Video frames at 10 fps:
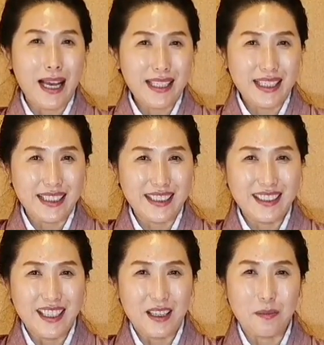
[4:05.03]

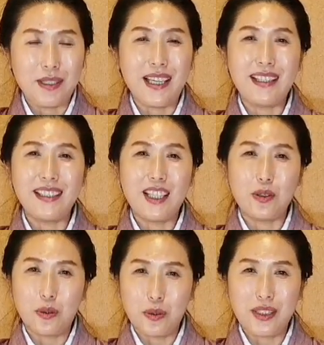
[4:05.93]
바지는
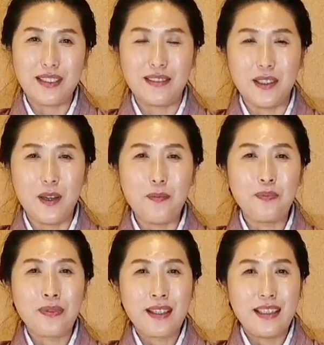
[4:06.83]
피하는 게
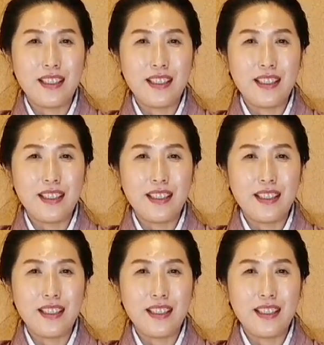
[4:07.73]
좋으시고요.